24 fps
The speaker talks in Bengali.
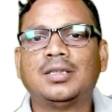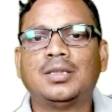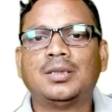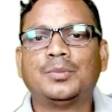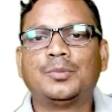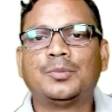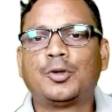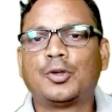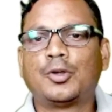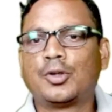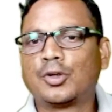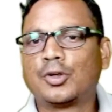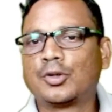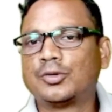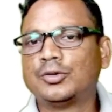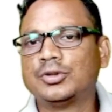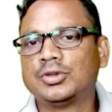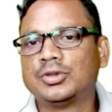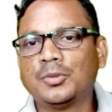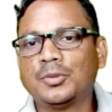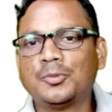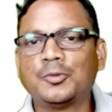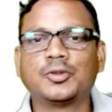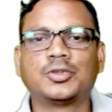পনেরো গণিত
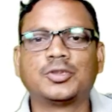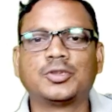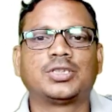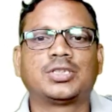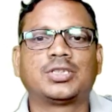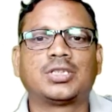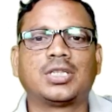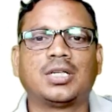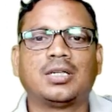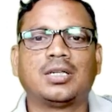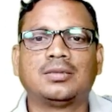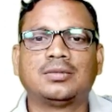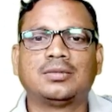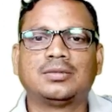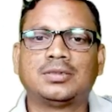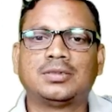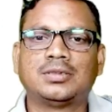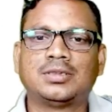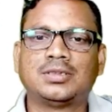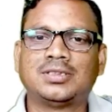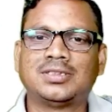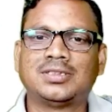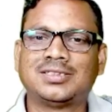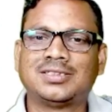পঁচিশটা
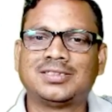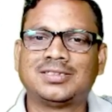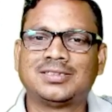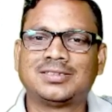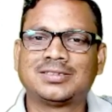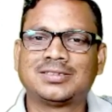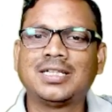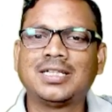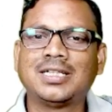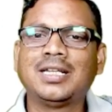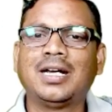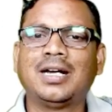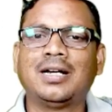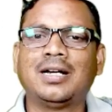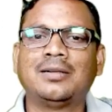তাই না